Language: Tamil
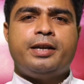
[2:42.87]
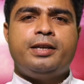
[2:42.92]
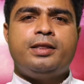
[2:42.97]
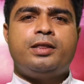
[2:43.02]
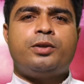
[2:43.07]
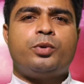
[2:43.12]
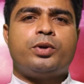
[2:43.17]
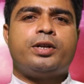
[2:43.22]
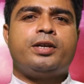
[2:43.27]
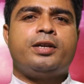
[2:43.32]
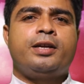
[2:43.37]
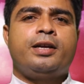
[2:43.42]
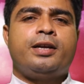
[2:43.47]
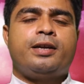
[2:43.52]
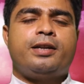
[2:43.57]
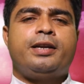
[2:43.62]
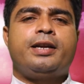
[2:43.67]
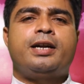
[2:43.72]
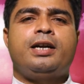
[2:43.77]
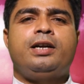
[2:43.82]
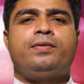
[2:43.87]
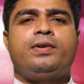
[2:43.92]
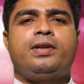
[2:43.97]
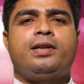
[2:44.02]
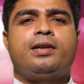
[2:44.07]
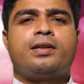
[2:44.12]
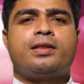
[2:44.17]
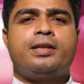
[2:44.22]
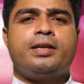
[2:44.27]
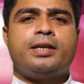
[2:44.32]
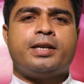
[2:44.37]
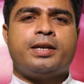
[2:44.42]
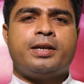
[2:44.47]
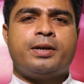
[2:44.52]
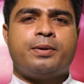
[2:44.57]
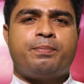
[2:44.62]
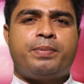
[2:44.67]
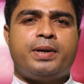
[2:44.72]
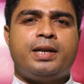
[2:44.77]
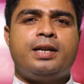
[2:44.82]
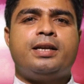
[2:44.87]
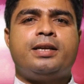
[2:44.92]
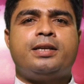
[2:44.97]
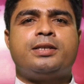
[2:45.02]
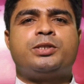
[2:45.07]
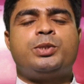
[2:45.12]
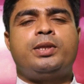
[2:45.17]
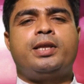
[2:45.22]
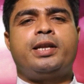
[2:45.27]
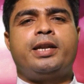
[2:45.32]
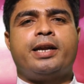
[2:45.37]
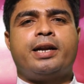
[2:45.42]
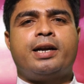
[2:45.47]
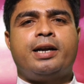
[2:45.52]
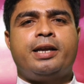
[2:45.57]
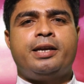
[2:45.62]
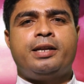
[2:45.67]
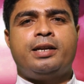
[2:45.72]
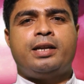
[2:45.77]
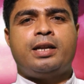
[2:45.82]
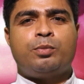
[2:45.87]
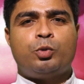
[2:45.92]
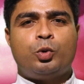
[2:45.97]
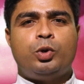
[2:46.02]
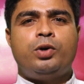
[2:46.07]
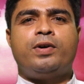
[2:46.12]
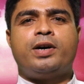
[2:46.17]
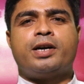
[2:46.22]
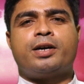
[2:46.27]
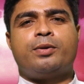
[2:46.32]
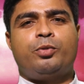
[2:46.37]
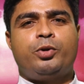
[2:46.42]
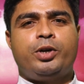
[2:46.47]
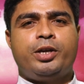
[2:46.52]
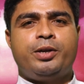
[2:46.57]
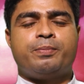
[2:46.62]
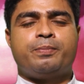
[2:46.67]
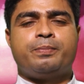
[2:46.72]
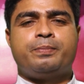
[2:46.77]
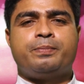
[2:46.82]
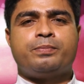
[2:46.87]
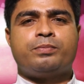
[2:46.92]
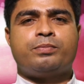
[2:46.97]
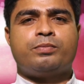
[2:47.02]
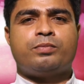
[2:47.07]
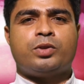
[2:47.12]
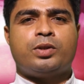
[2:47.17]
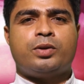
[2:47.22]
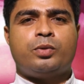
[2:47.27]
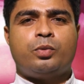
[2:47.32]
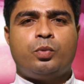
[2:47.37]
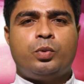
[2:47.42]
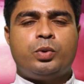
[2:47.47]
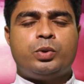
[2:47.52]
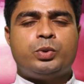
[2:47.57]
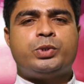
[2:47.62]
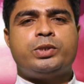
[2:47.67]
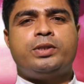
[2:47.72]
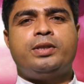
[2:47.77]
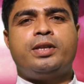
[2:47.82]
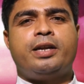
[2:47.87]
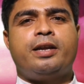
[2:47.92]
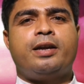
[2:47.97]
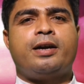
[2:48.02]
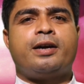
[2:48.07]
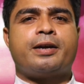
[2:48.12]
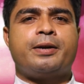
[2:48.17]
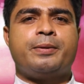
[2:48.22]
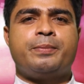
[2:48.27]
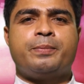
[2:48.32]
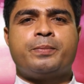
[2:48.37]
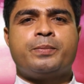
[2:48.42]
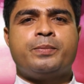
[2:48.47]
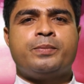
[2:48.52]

இந்த ஒரு நிகழ்விலிருந்து பல சிந்தனைகளை நாம் உள்வாங்க முடியும் ஒரு சிந்தனையாக